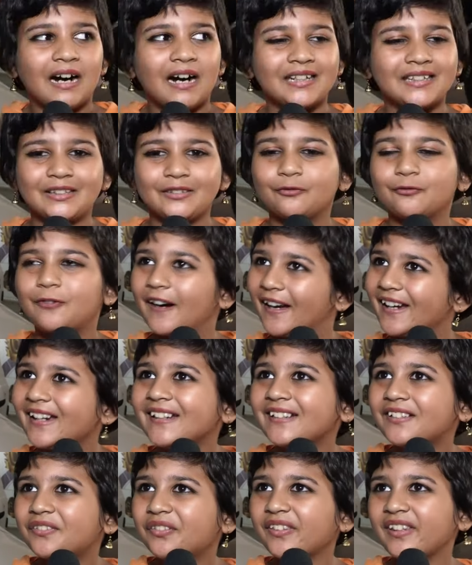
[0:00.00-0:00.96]
அந்த
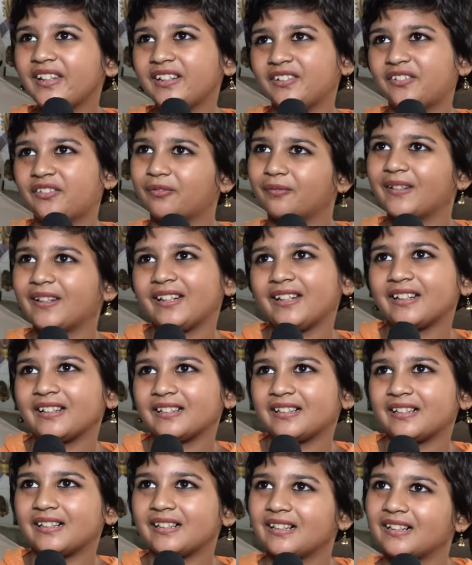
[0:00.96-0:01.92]
ஃபைட் சீன்ஸ்
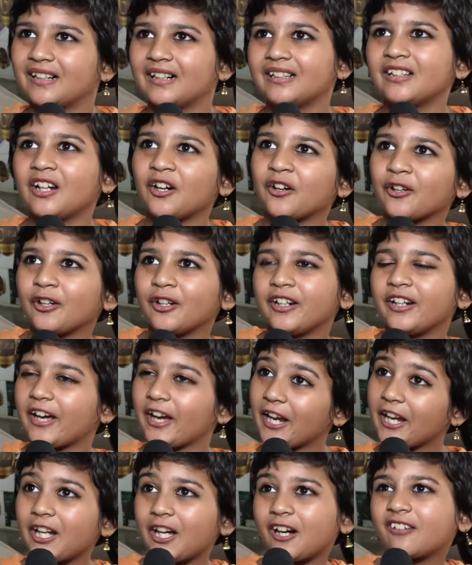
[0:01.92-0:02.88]
மெயினாக அவங்களோட
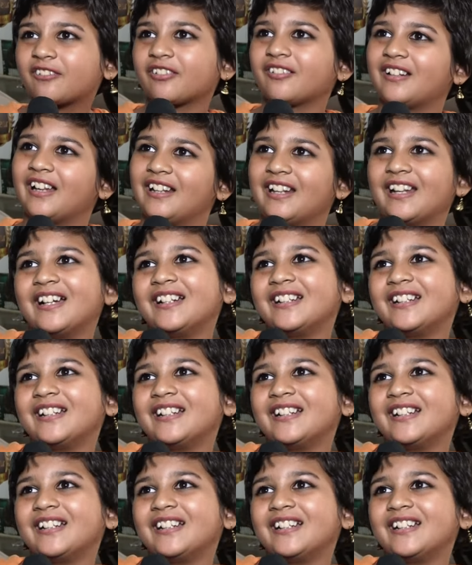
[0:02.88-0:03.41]
டைலாக்ஸும் நல்லா